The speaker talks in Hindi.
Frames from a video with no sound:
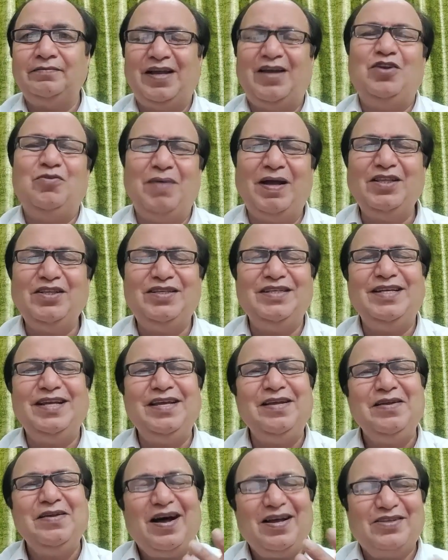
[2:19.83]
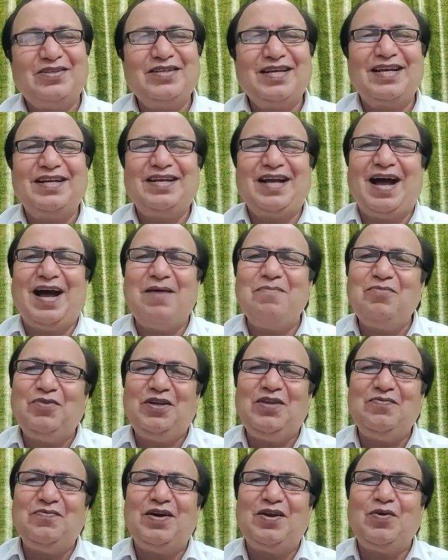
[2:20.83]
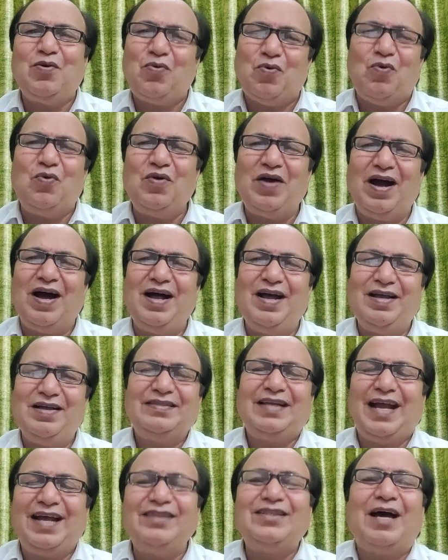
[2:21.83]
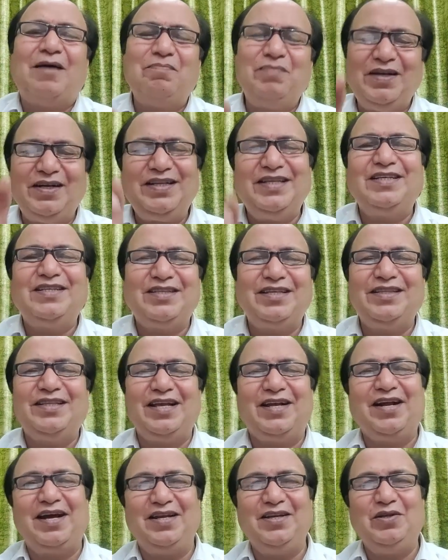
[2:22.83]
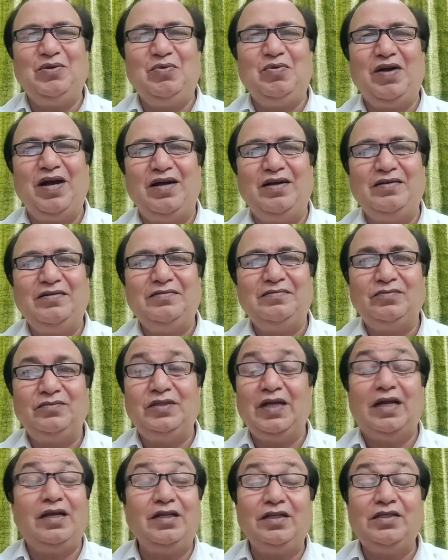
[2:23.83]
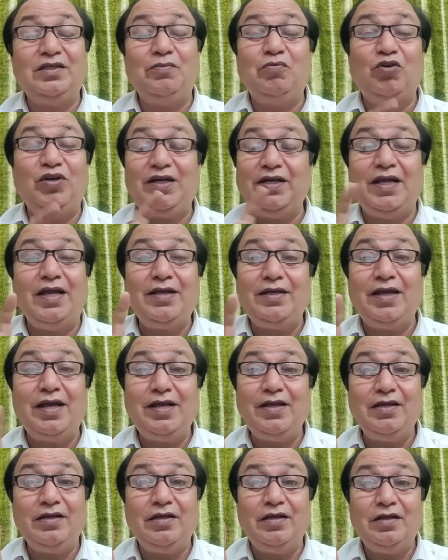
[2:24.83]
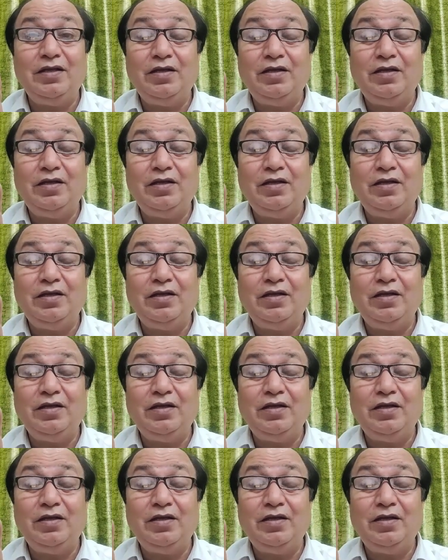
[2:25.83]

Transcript: हनुमान जी ने हंसकर कहा मुनिवर होगा शायद आपने ठीक से देखा नहीं होगा नारद जी बोले नहीं नहीं